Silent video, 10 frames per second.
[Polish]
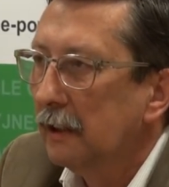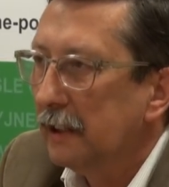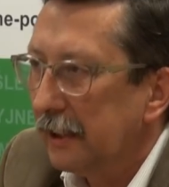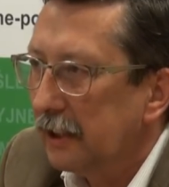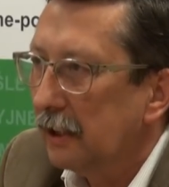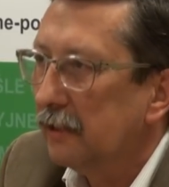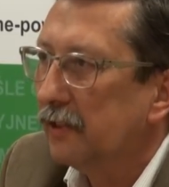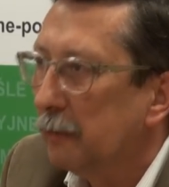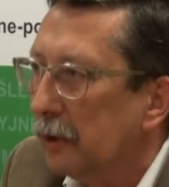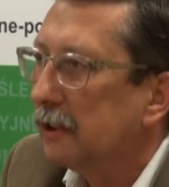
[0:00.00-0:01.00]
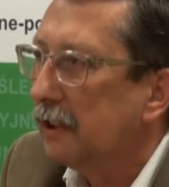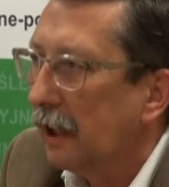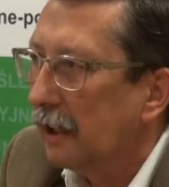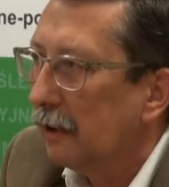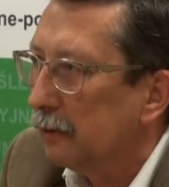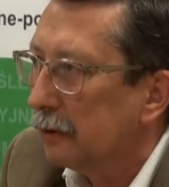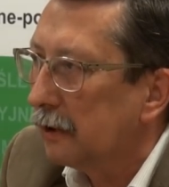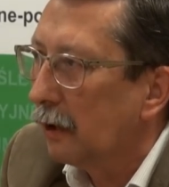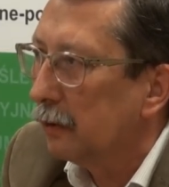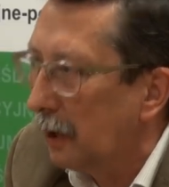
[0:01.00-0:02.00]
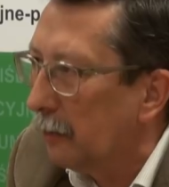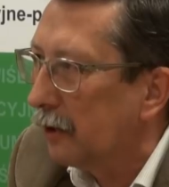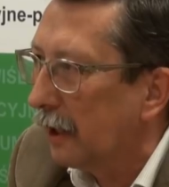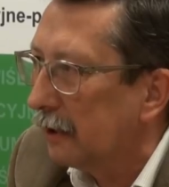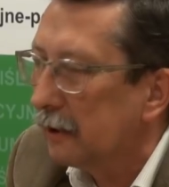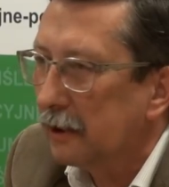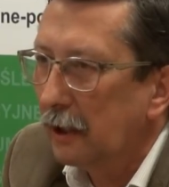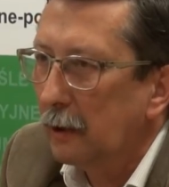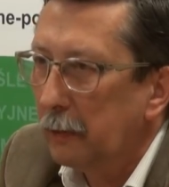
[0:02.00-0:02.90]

na rzecz wzmocnienia ustroju demokratycznego,